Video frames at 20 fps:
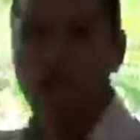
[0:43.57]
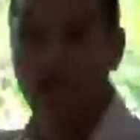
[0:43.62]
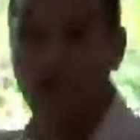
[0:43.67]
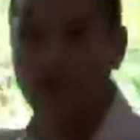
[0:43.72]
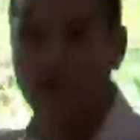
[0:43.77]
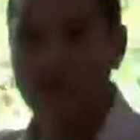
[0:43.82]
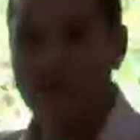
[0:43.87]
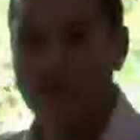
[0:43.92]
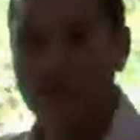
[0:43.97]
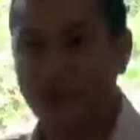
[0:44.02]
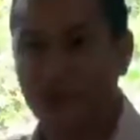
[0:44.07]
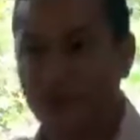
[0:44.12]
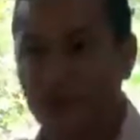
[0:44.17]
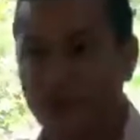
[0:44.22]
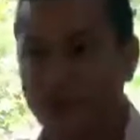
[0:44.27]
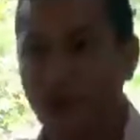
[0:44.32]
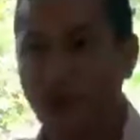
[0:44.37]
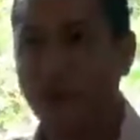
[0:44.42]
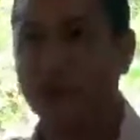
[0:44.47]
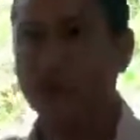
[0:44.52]

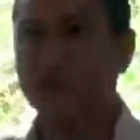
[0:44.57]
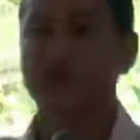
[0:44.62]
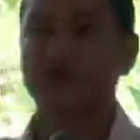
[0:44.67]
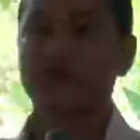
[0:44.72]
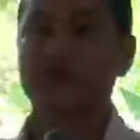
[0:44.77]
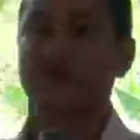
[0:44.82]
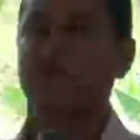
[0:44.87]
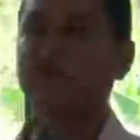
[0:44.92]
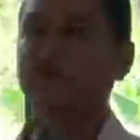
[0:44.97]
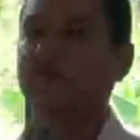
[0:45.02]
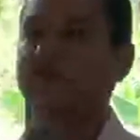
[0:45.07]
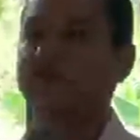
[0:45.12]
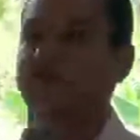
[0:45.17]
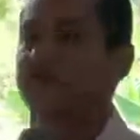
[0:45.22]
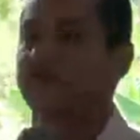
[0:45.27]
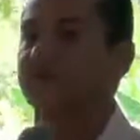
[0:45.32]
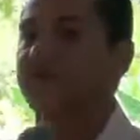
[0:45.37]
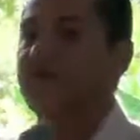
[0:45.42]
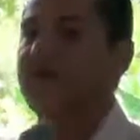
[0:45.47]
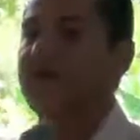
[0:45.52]
cumprimento todos os que vão
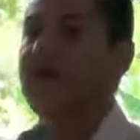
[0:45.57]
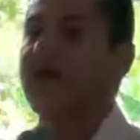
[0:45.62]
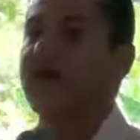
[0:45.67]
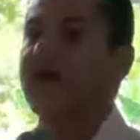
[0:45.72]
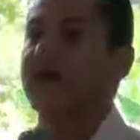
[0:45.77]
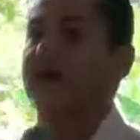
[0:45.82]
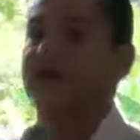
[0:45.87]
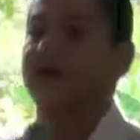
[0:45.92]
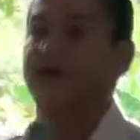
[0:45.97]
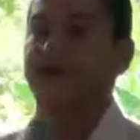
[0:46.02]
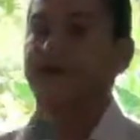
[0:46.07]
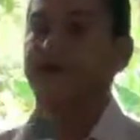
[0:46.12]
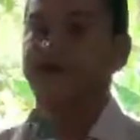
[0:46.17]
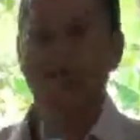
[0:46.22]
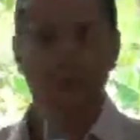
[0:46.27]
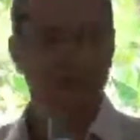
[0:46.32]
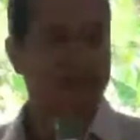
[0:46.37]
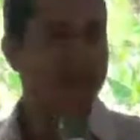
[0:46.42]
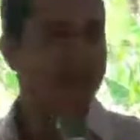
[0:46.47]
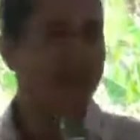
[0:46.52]
se filiar
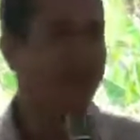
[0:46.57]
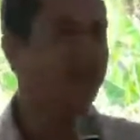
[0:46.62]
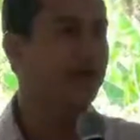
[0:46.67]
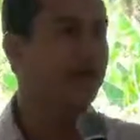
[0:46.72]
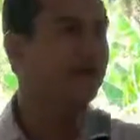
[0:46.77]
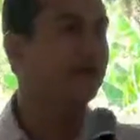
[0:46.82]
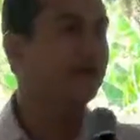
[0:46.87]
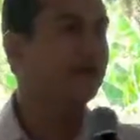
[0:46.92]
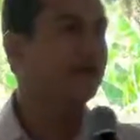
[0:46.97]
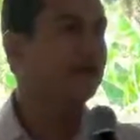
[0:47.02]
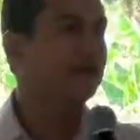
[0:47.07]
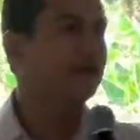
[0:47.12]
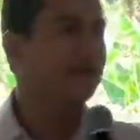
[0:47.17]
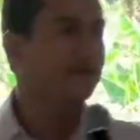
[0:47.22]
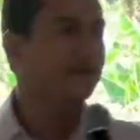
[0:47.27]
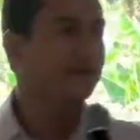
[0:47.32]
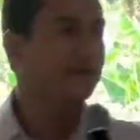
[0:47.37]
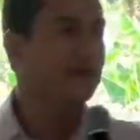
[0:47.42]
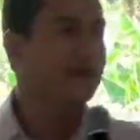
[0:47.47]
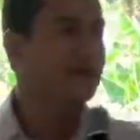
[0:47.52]
nesta manhã,
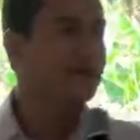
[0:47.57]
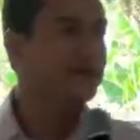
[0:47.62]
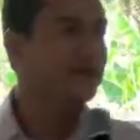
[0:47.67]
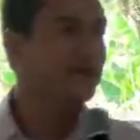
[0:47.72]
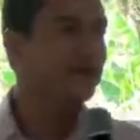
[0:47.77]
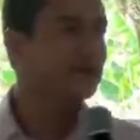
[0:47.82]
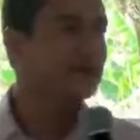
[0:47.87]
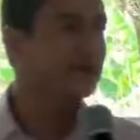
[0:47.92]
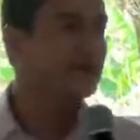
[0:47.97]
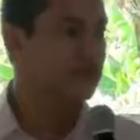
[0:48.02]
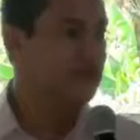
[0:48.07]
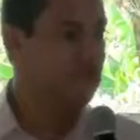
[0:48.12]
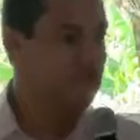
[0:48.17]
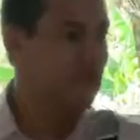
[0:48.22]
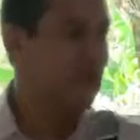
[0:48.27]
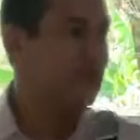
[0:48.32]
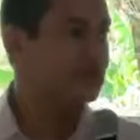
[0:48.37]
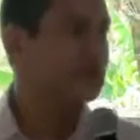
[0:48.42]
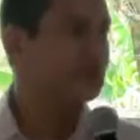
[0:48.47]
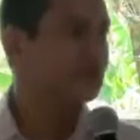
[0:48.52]
desejando
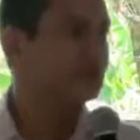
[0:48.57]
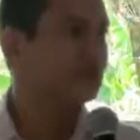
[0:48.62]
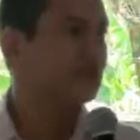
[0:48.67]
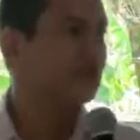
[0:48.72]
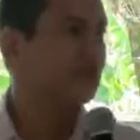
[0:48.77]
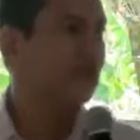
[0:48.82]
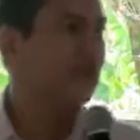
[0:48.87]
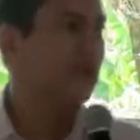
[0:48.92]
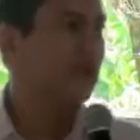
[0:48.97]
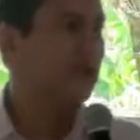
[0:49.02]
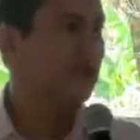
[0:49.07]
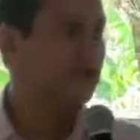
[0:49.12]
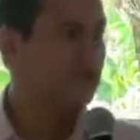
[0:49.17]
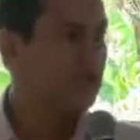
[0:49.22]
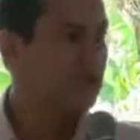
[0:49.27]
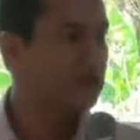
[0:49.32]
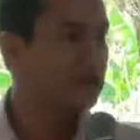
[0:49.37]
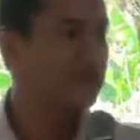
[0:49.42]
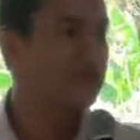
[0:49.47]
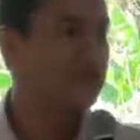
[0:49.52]
sucesso a
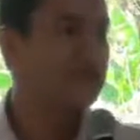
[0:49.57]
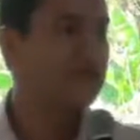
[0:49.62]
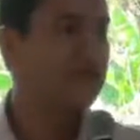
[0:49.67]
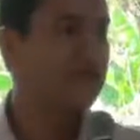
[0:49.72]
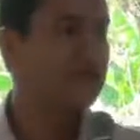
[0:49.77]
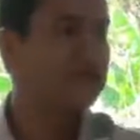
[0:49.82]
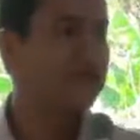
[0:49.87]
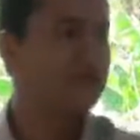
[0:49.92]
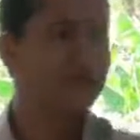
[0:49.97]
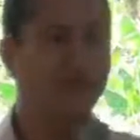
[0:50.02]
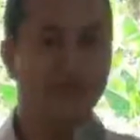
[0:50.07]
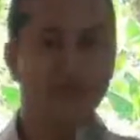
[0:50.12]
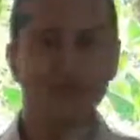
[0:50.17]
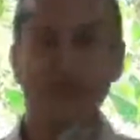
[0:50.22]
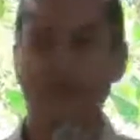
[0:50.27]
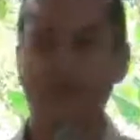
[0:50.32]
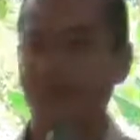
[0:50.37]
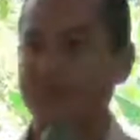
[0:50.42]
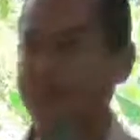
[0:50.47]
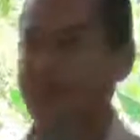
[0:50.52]
todos vocês,
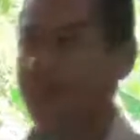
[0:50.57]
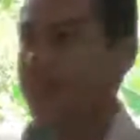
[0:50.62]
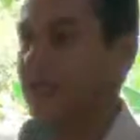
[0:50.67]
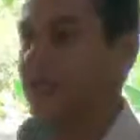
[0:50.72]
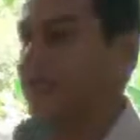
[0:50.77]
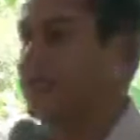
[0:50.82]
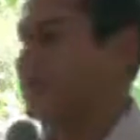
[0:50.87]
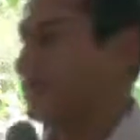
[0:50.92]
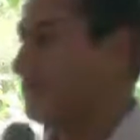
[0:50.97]
especialmente aqueles